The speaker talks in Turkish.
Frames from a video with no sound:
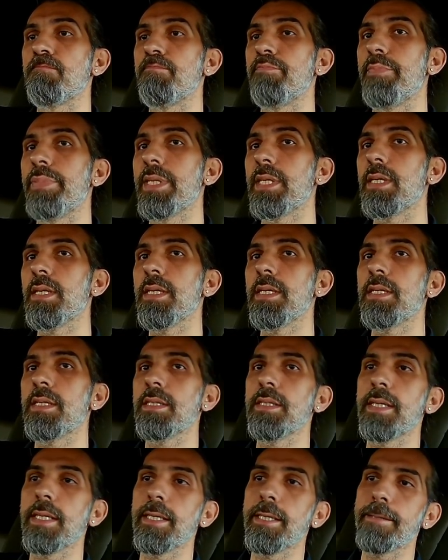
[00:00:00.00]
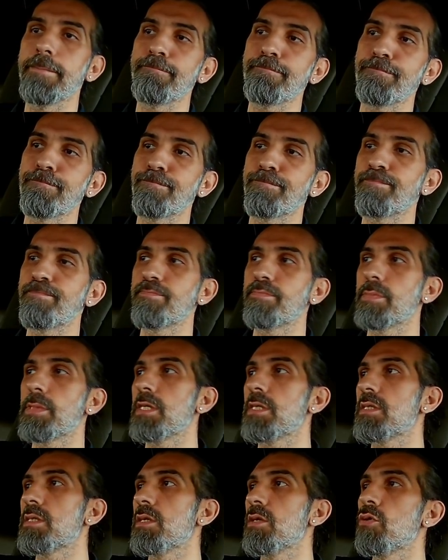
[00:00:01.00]
birilerine
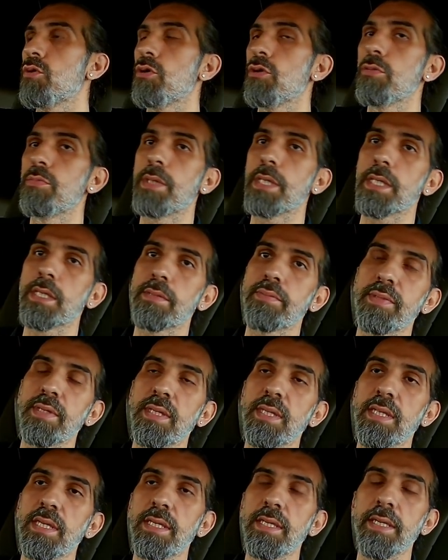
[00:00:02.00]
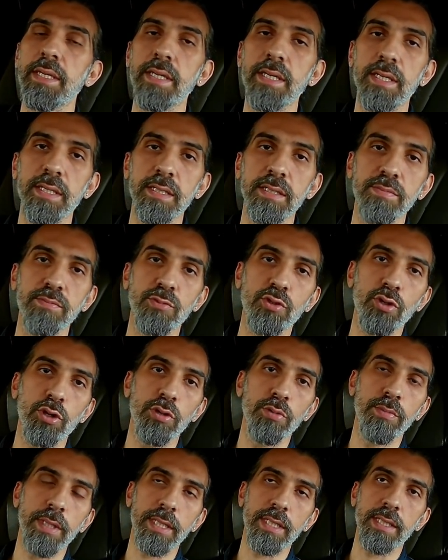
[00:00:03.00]
destek olmak, birilerine yardımcı
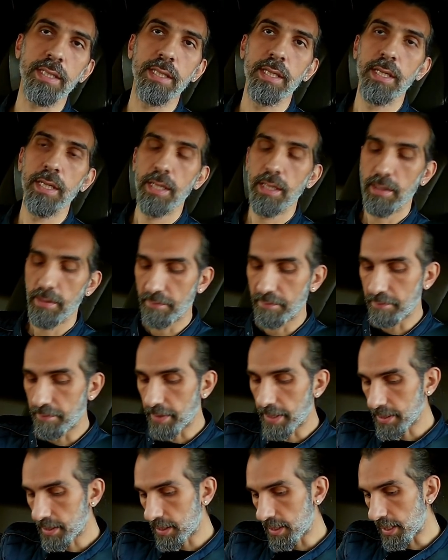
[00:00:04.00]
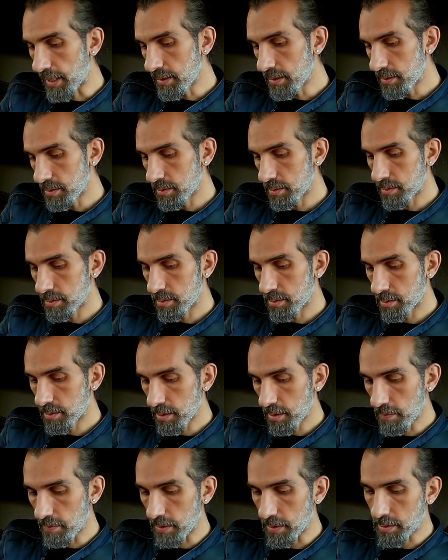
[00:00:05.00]
olmak varken
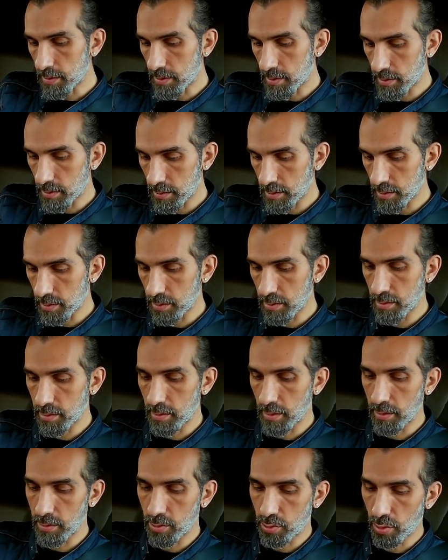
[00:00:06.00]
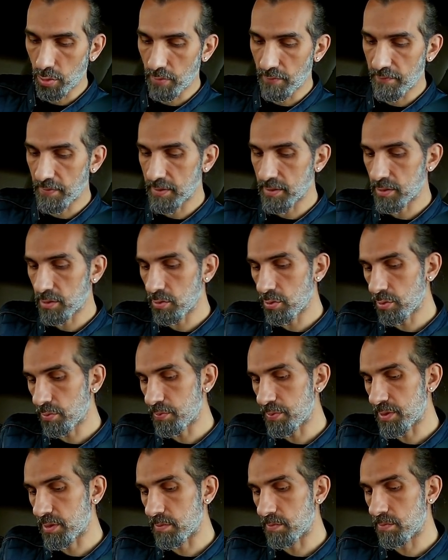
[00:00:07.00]
evet e, hani çok fazla yok
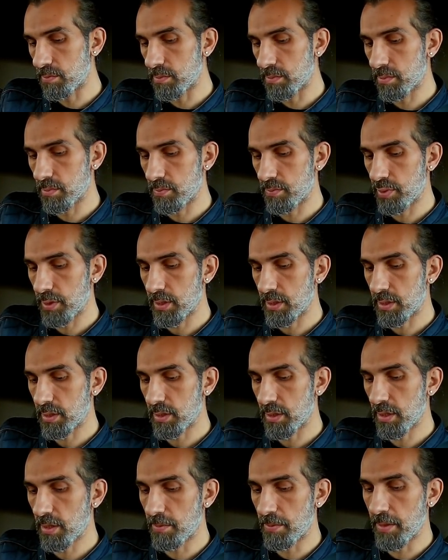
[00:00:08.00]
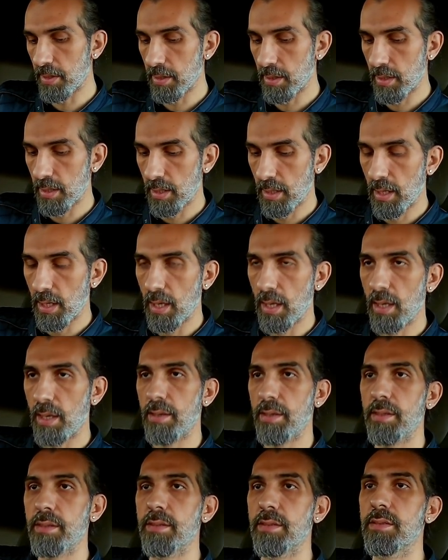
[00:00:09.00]
bizim piyasada ama
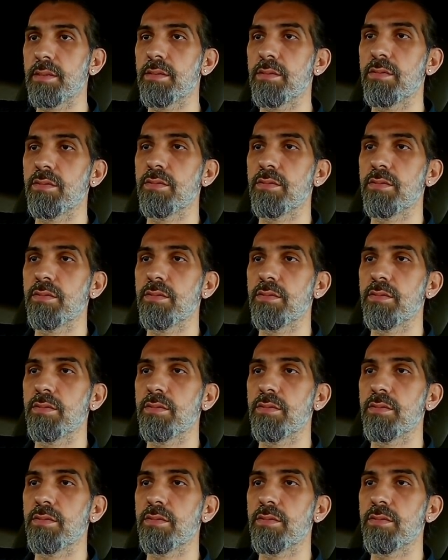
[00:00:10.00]
e,